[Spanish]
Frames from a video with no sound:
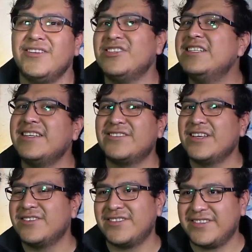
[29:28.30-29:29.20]
no sé si
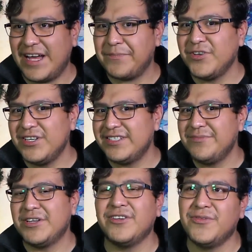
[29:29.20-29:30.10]
se captó
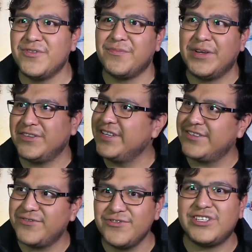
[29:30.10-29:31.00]
este micrófono, pero se
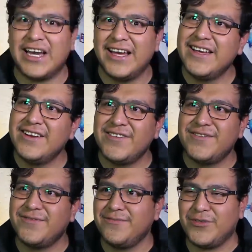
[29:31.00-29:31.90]
escucha.
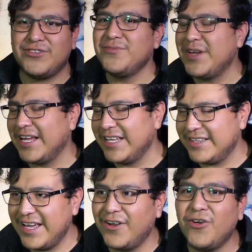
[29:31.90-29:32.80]
Por eso me
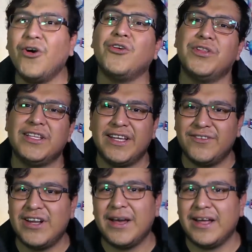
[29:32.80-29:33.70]
detengo o
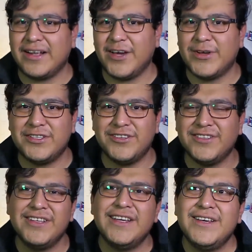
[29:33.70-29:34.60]
detengo la
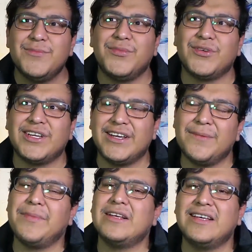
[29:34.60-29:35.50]
grabación,
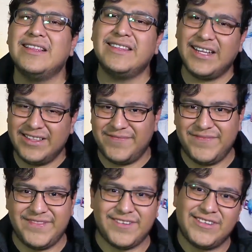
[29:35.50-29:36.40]
porque pasa el tren.
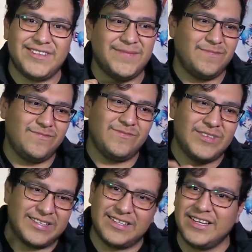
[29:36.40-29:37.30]
Entonces,
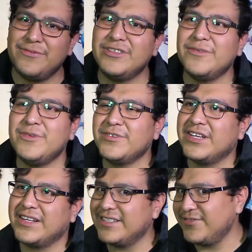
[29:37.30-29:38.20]
desgraciadamente vivo
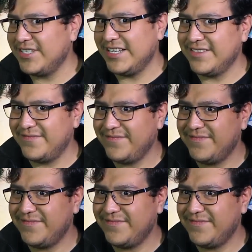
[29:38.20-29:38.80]
cerca de un tren.